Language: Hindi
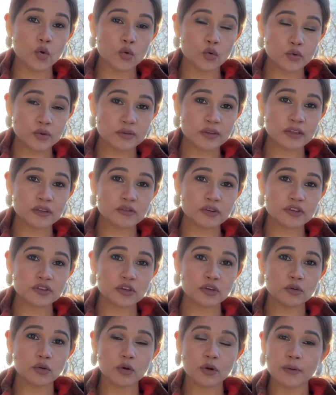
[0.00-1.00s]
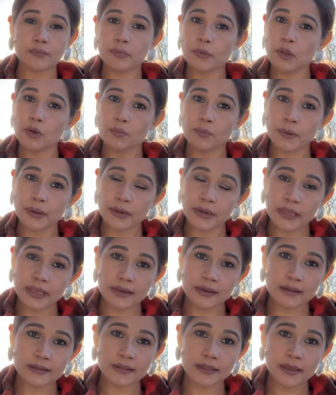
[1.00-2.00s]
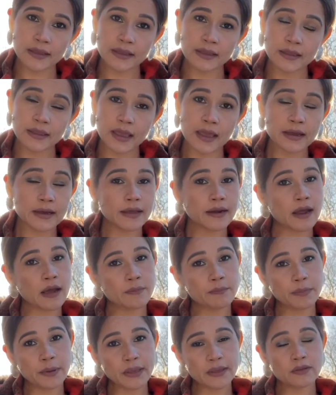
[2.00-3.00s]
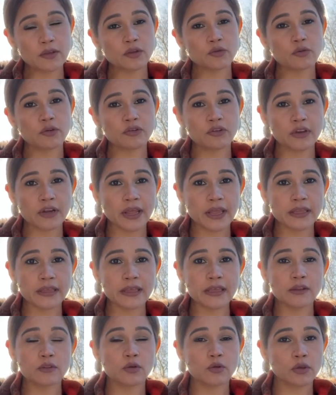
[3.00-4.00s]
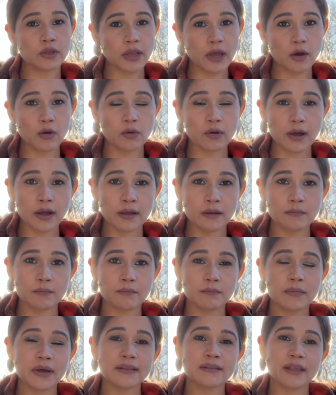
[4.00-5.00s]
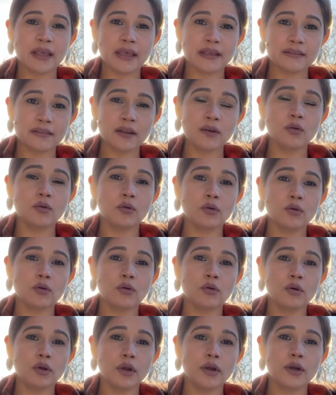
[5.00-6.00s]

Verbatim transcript: उस सिचुएशन को अपने ऊपर नहीं रखते क्या अगर हम पे ये सिचुएशन आएगी तो क्या होगा बस ऐसे लोगों को